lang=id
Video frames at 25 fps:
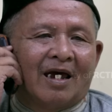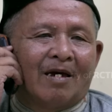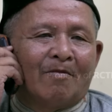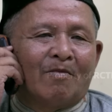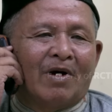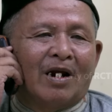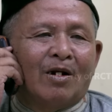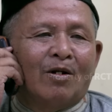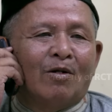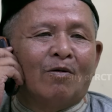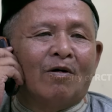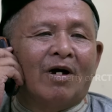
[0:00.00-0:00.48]

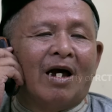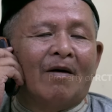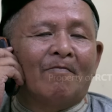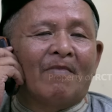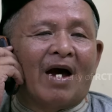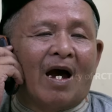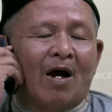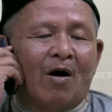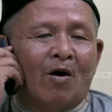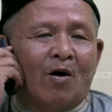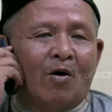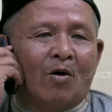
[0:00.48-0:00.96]
Emang lo nggak
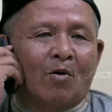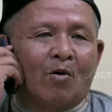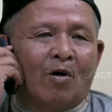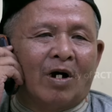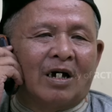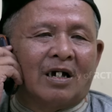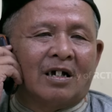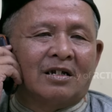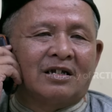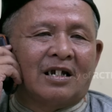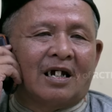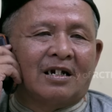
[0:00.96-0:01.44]
mau
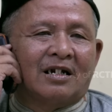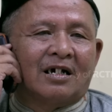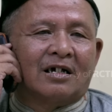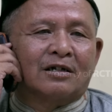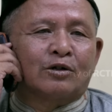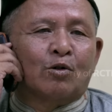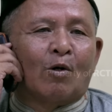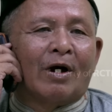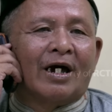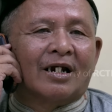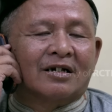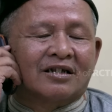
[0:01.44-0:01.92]
gue jadi
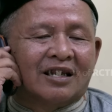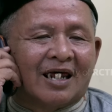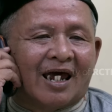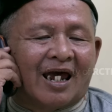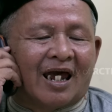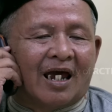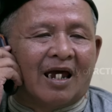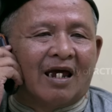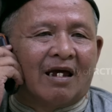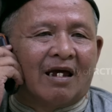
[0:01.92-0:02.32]
ketua RT?